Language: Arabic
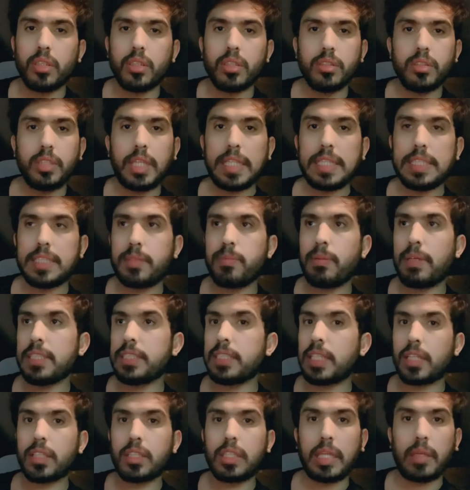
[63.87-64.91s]
تجلس مع
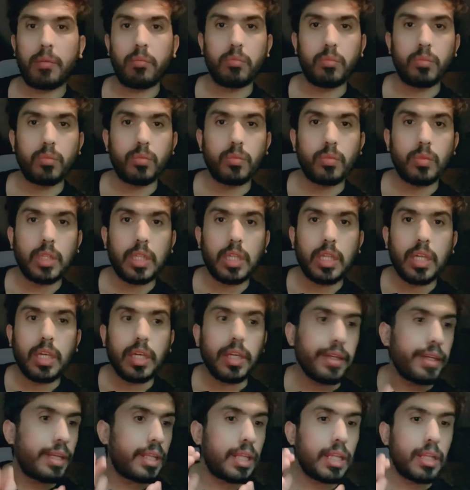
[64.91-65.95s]
جارديم
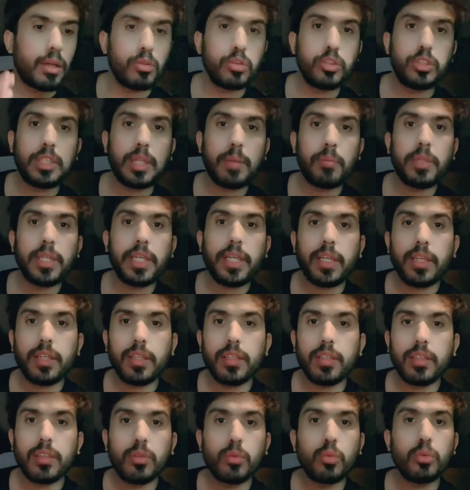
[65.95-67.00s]
قل له وش تبي
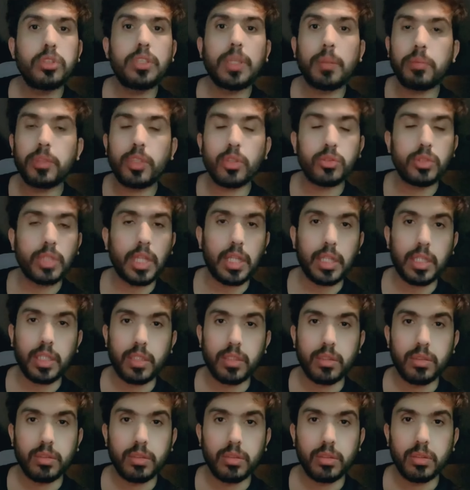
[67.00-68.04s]
وش تبي توصل له
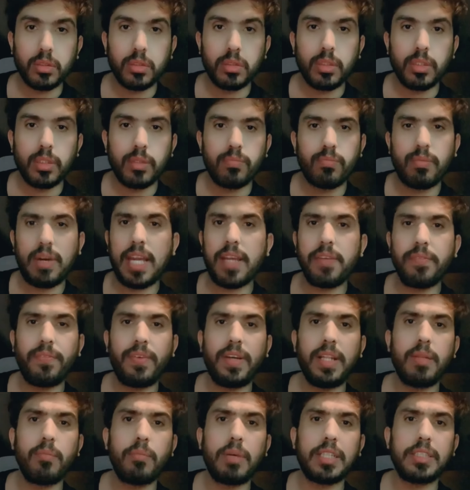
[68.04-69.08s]
ما ينفع
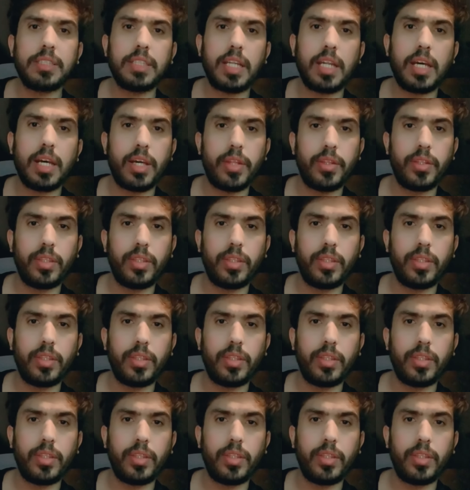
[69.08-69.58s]
المهزلة هذه